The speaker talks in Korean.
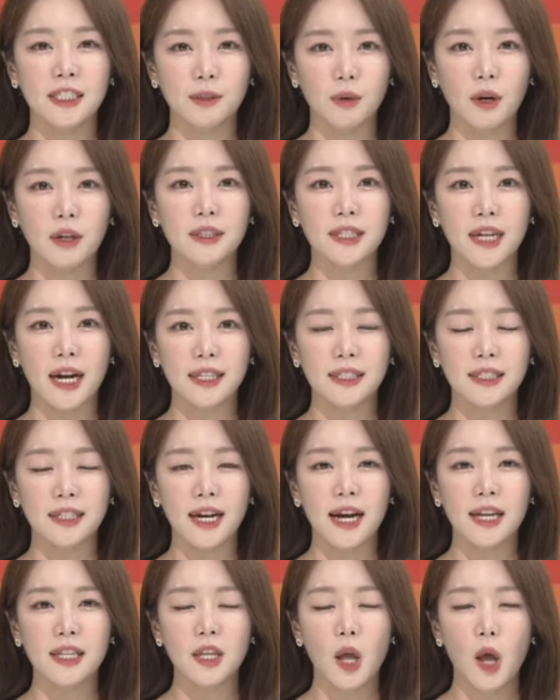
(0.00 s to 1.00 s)
지원
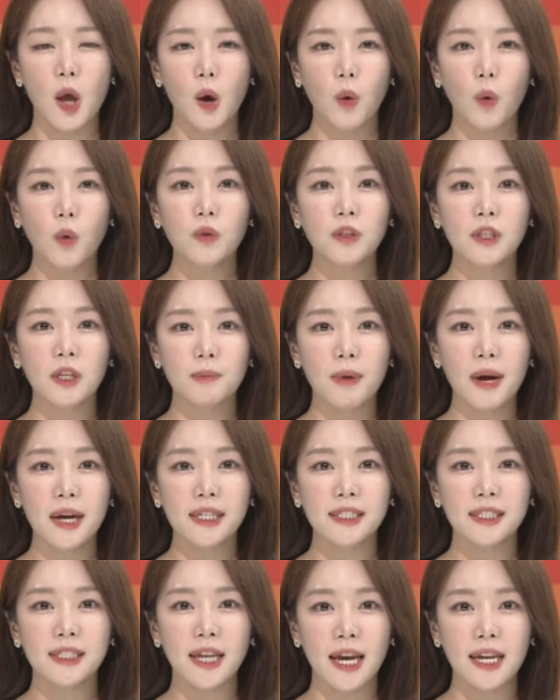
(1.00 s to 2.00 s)
가능한 온
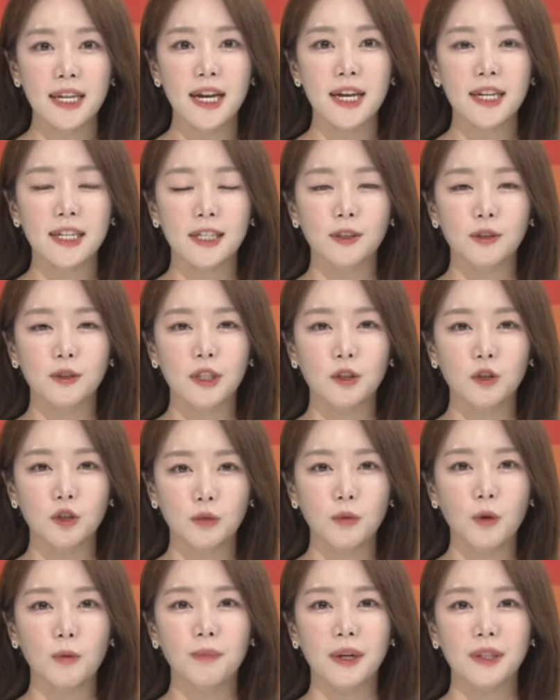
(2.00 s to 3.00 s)
디바이스 AI 기술이
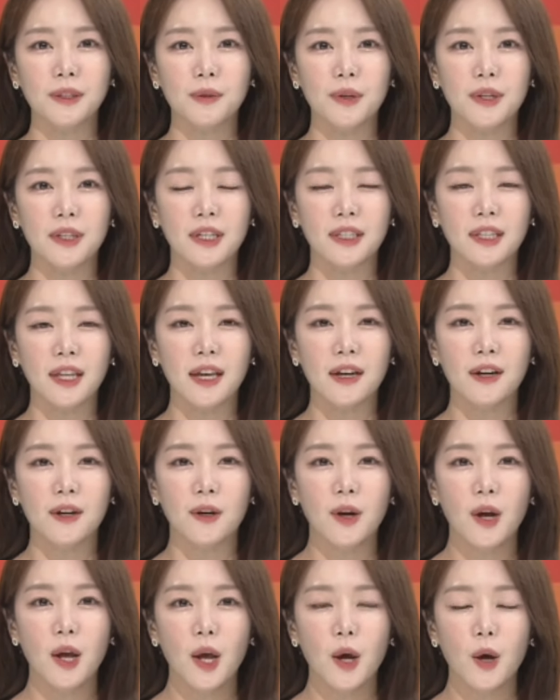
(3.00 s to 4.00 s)
주목받고
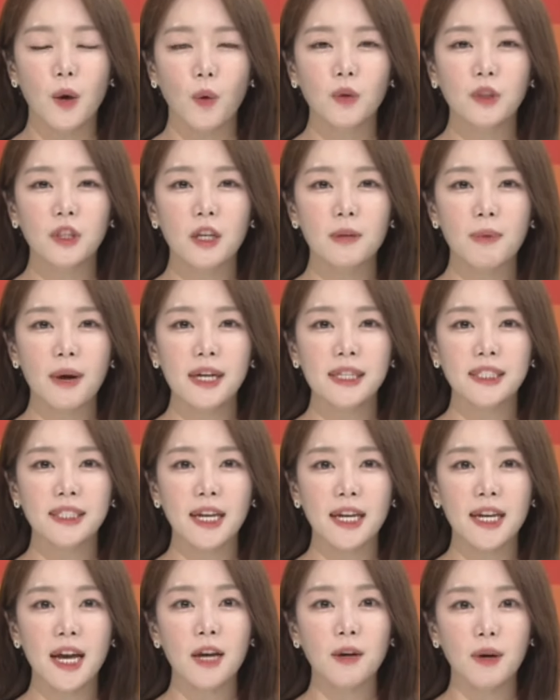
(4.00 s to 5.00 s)
있는데요. 온 디바이스
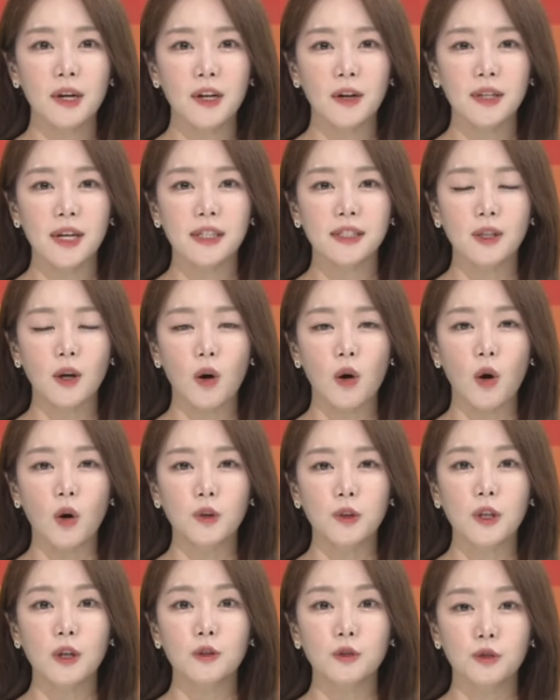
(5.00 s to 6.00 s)
AI 관련해서
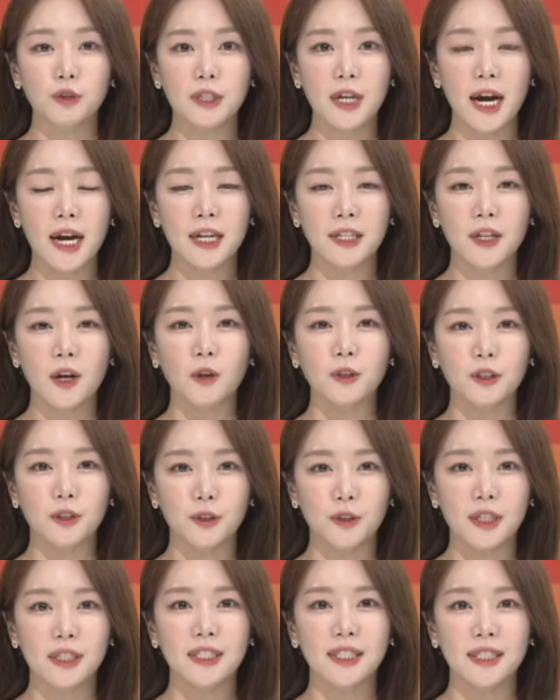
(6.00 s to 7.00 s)
어떤 투자 아이디어 얻을
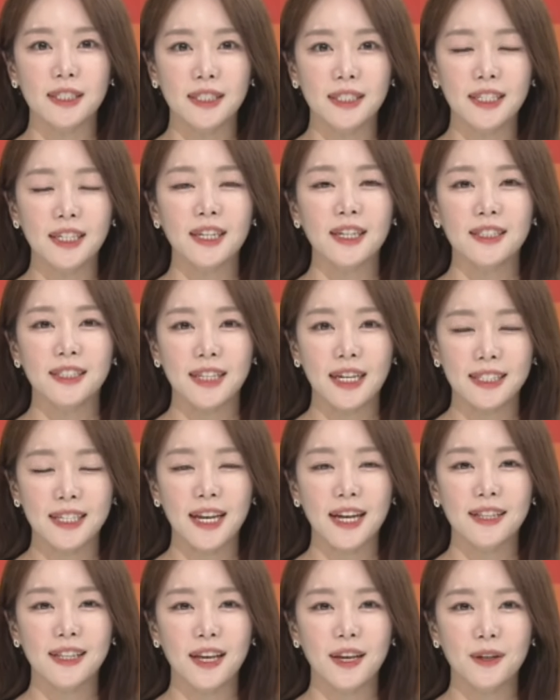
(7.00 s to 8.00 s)
수 있을지
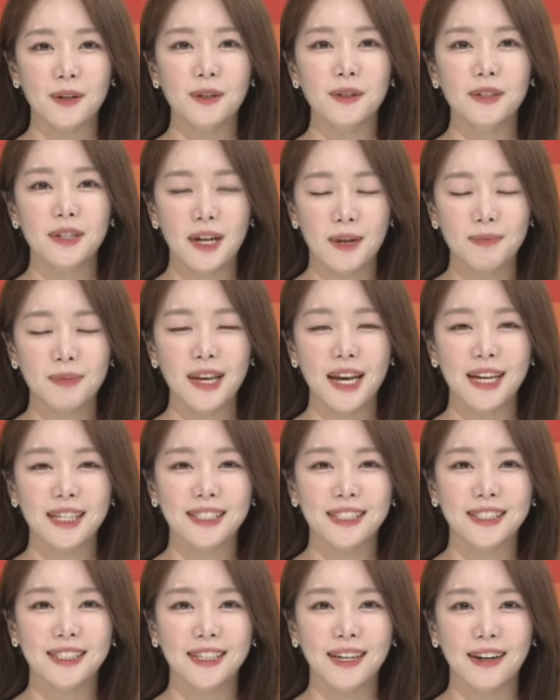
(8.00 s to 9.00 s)
자세한 내용 함께
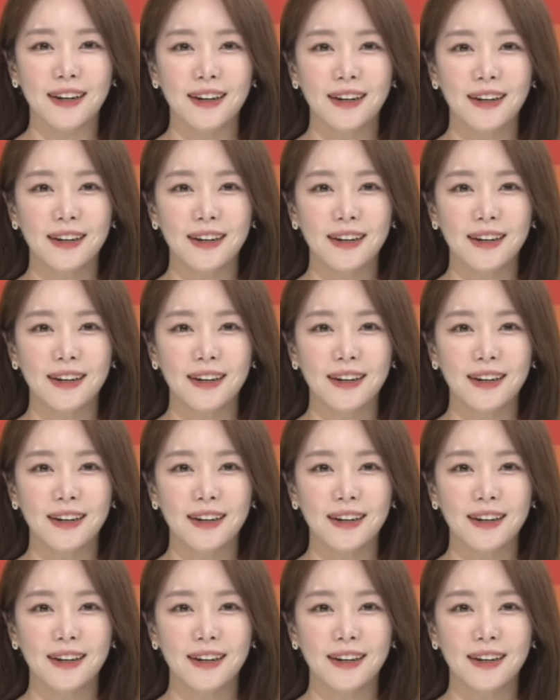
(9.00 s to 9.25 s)
하시죠.